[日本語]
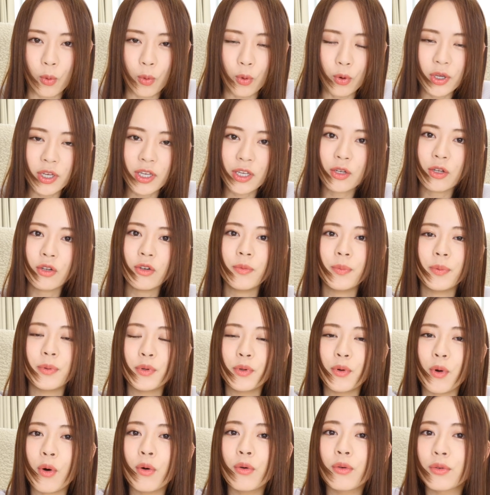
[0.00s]
オ
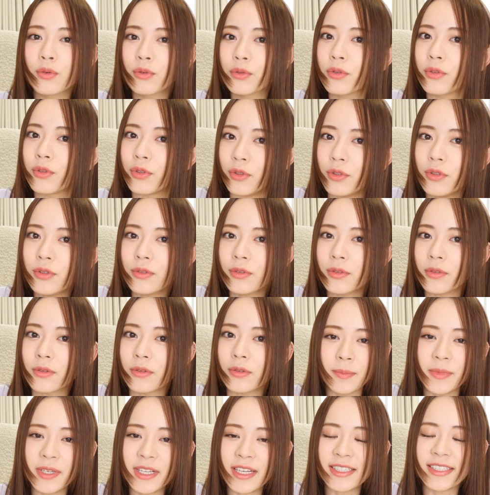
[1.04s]
イルブロック、
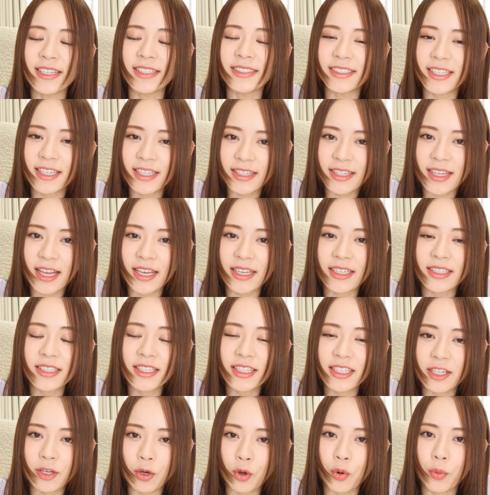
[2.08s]
皆さん絶対
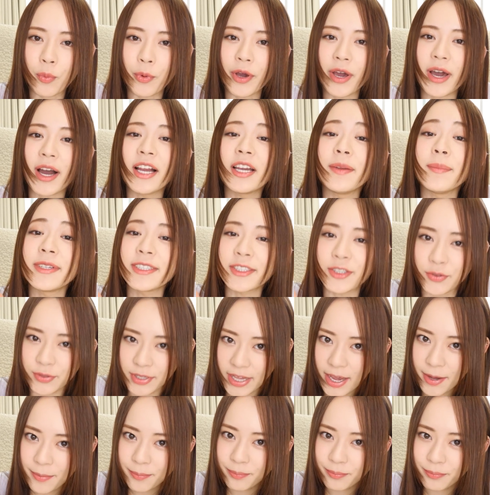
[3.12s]
聞き覚えありますよ
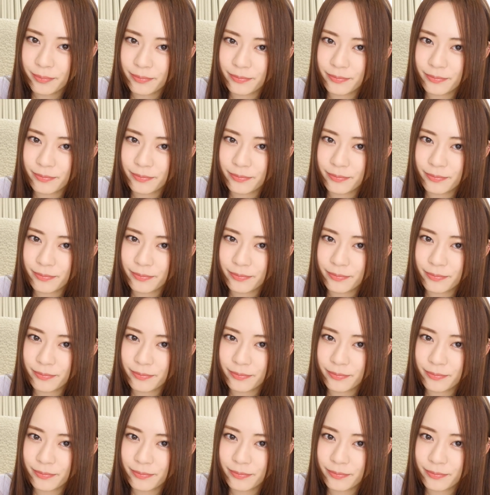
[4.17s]
ね。